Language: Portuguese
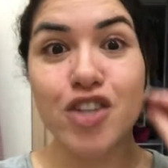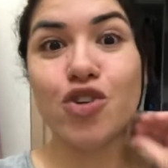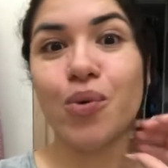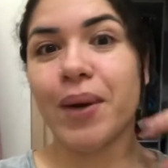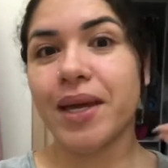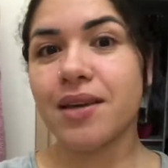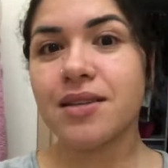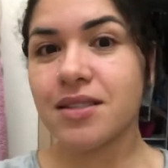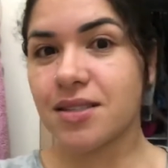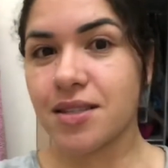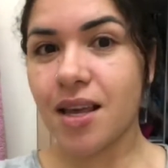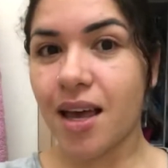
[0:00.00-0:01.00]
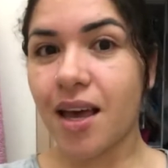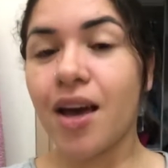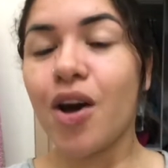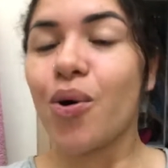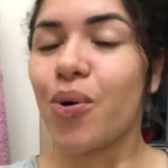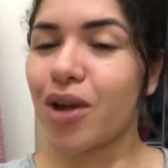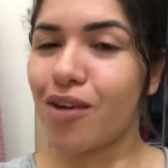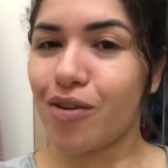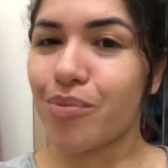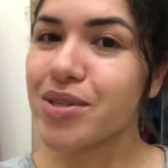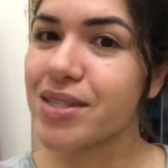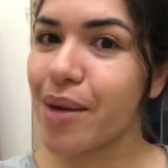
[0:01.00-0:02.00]
de conhecer o que eu vou
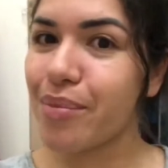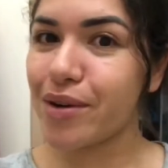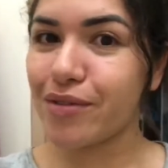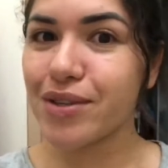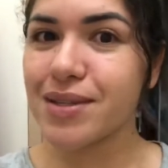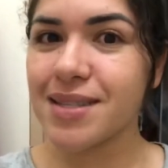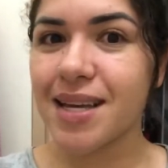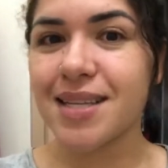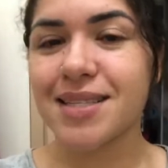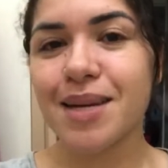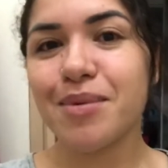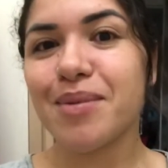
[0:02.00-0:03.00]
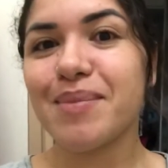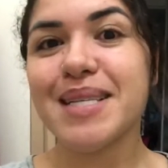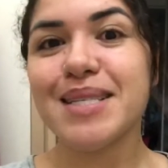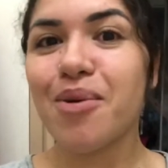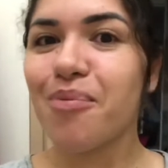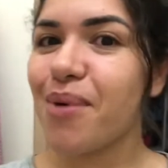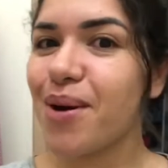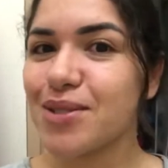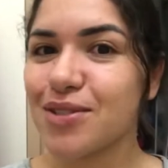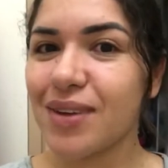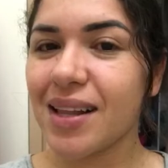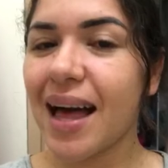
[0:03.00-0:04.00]
mostrar pra vocês, tá bom? Mas não
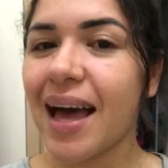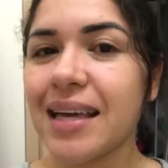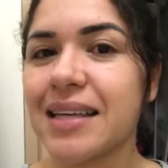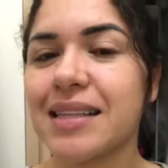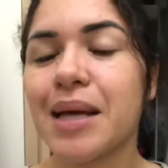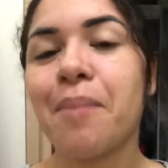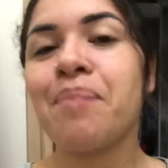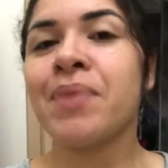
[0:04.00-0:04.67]
posso falar ainda.